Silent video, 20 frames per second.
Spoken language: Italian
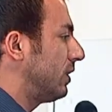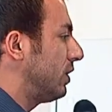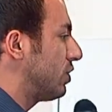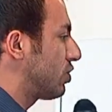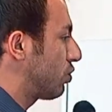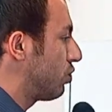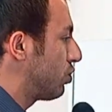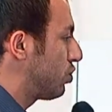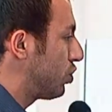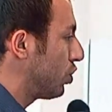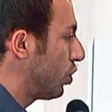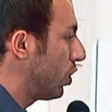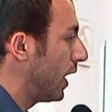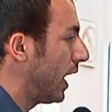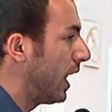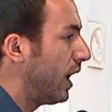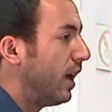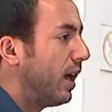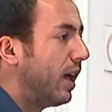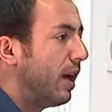I ricercatori
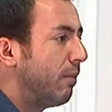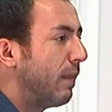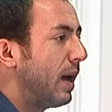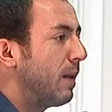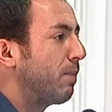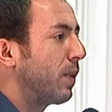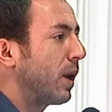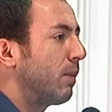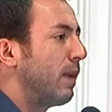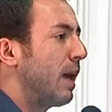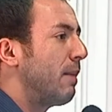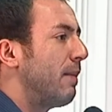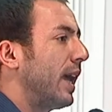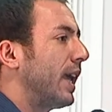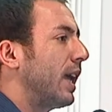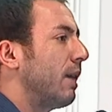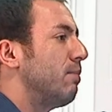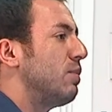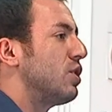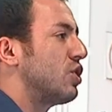hanno annunciato una
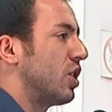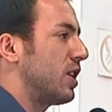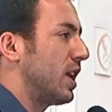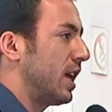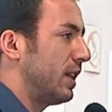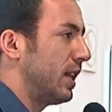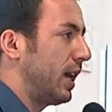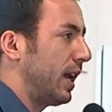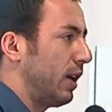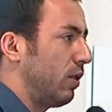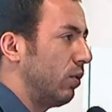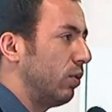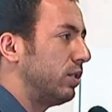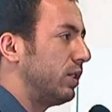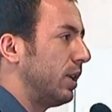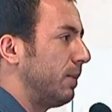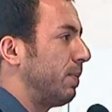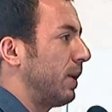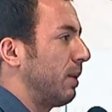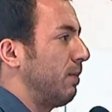protesta d'oltranza, come
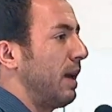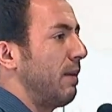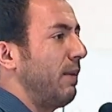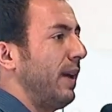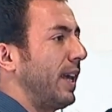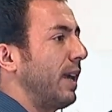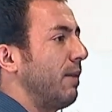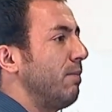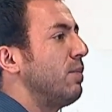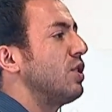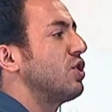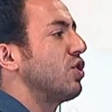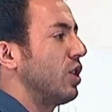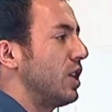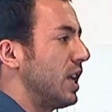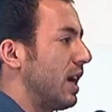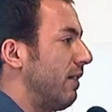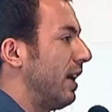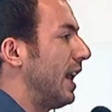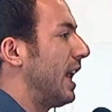pensa di
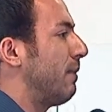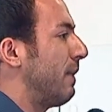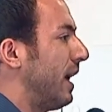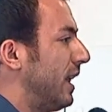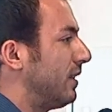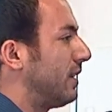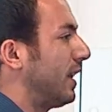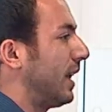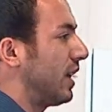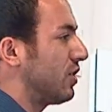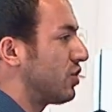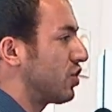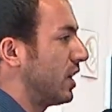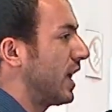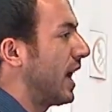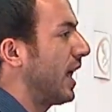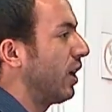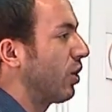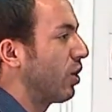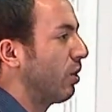agire nel caso questo accadesse